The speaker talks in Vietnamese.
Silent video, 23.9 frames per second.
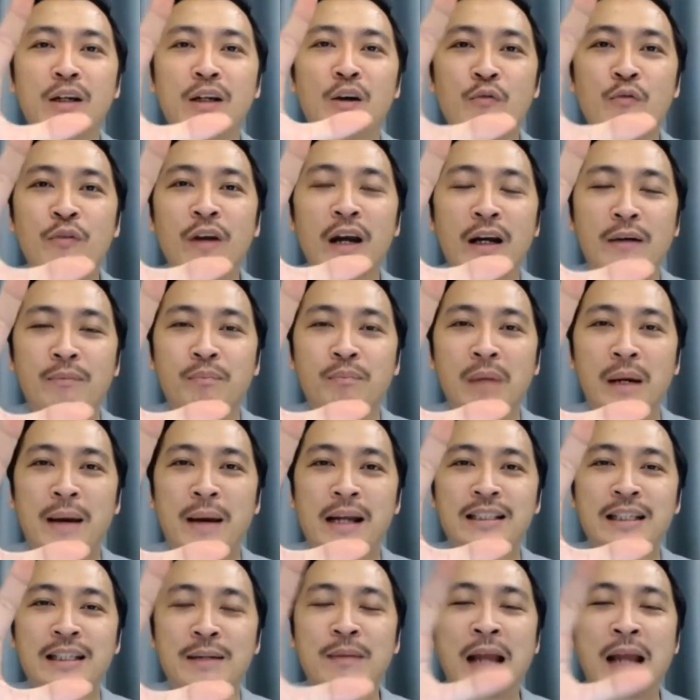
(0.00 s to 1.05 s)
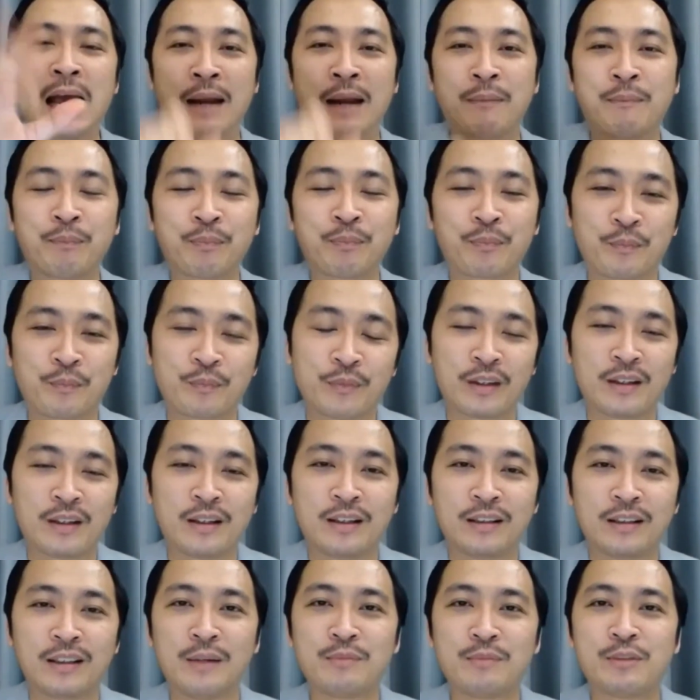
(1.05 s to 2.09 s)
công việc mà bạn sắp làm,
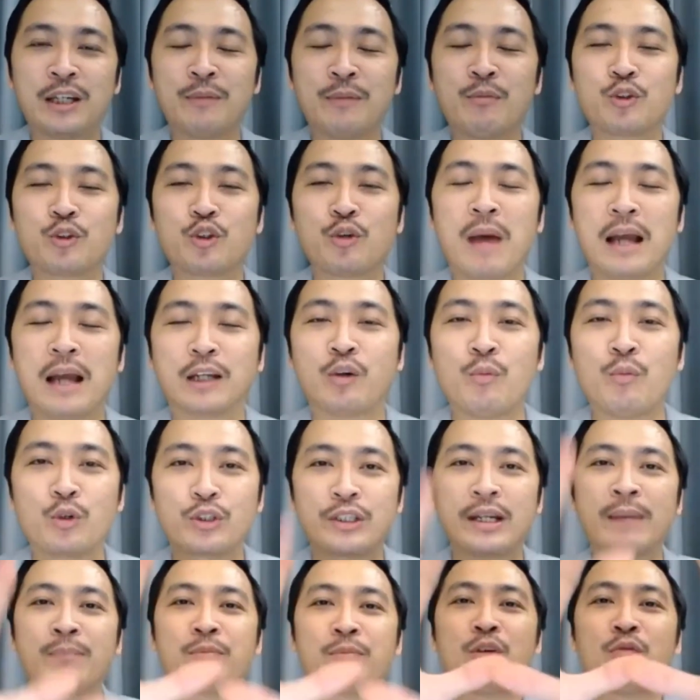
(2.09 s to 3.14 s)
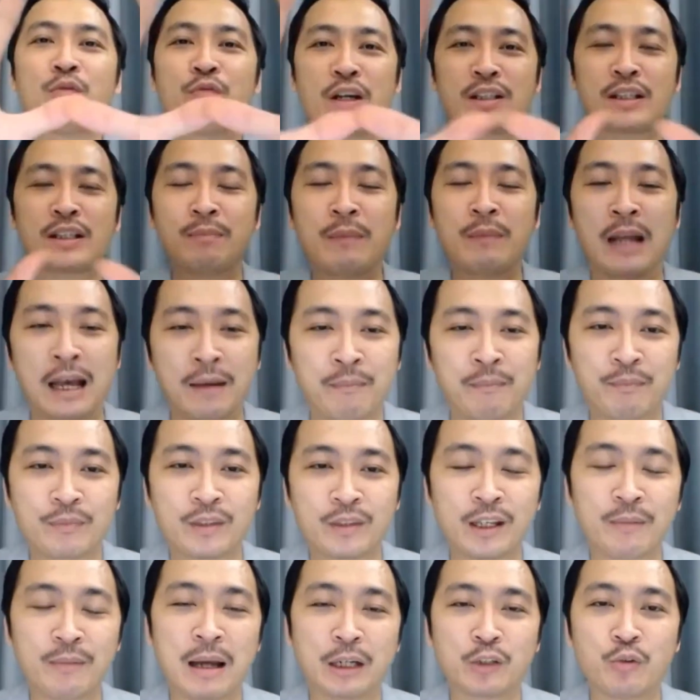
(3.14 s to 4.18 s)
thậm chí một số bạn có 100 công việc sắp làm
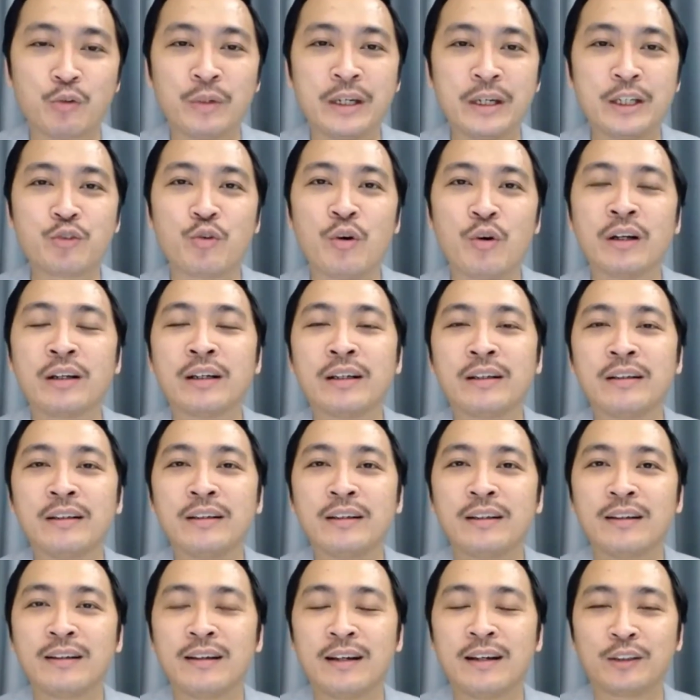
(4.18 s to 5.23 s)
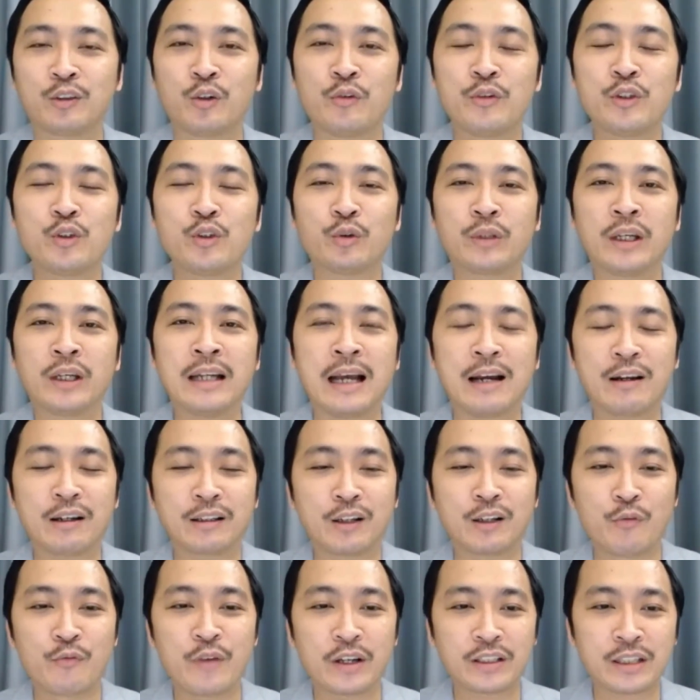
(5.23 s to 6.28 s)
thì bạn cũng ghi xuống. Tôi ví dụ thế nào là
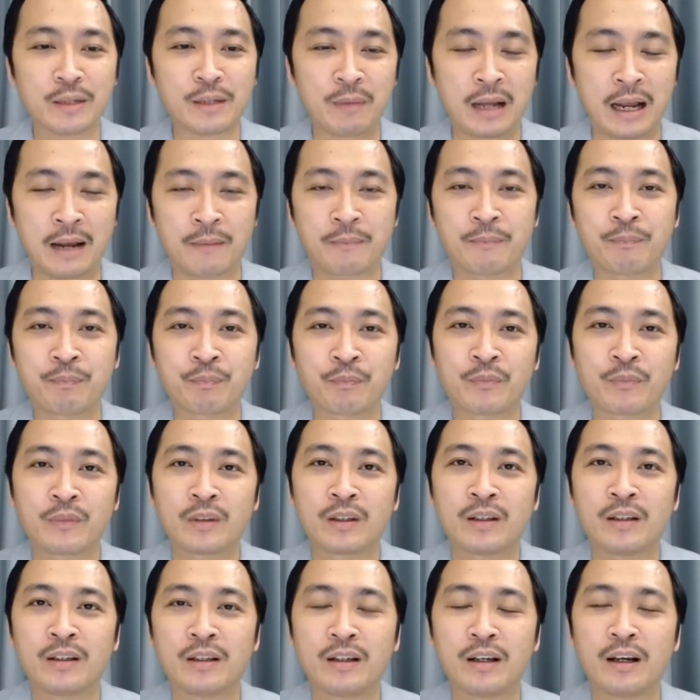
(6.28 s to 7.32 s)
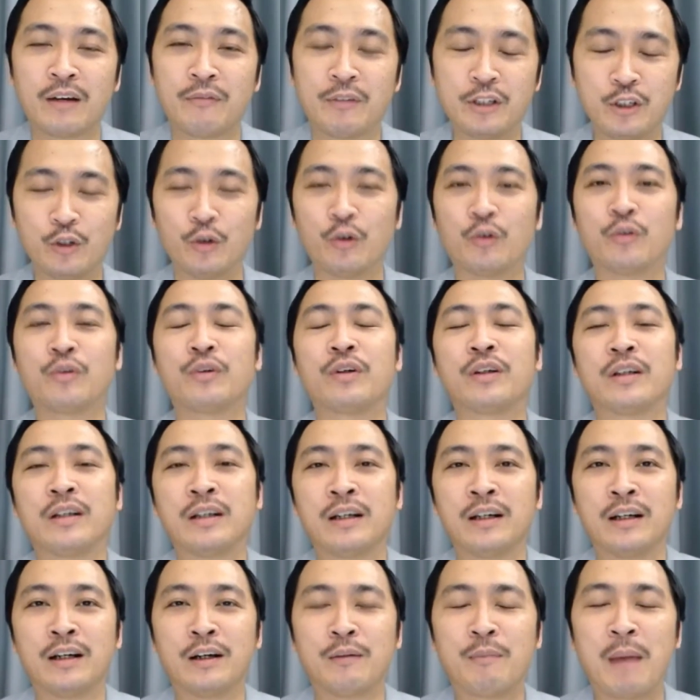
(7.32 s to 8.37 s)
công việc sắp làm. Ví dụ
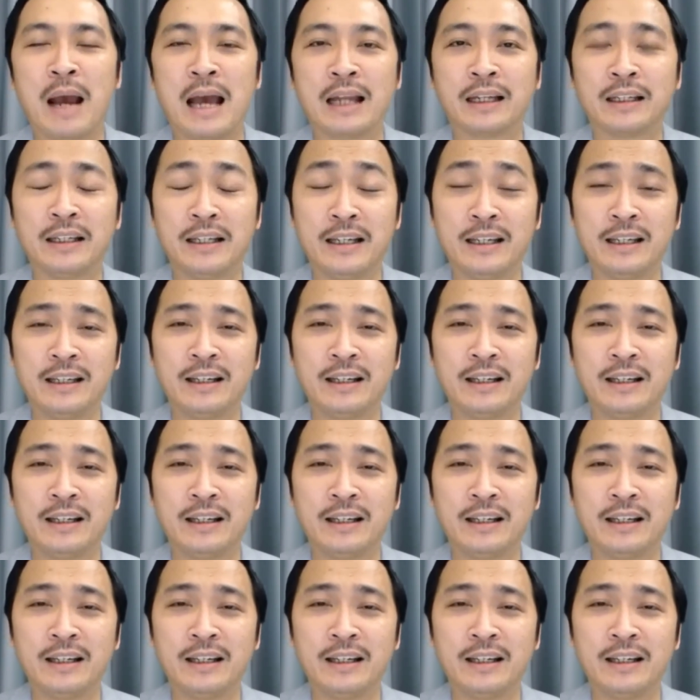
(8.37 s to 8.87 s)
bạn